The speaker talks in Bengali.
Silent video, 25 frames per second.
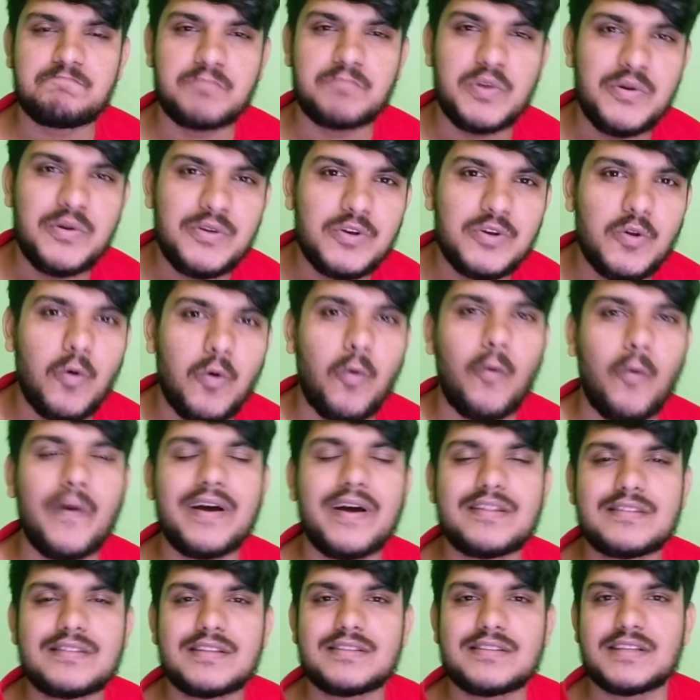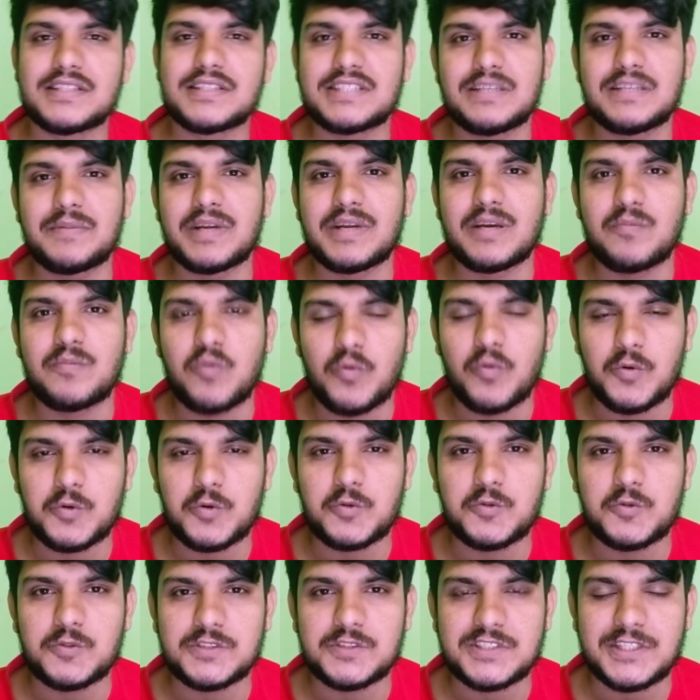বিভিন্ন ওয়েতে তার সিনেমাটাকে প্রমোট
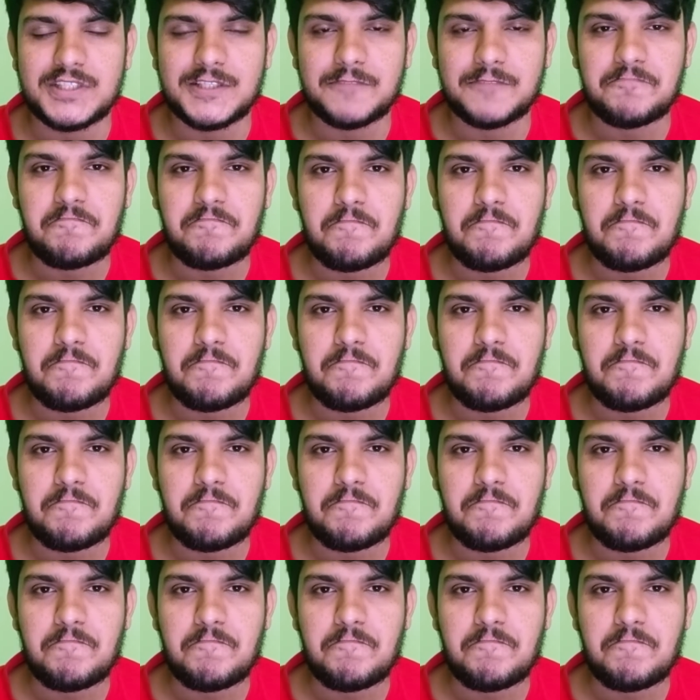করছেন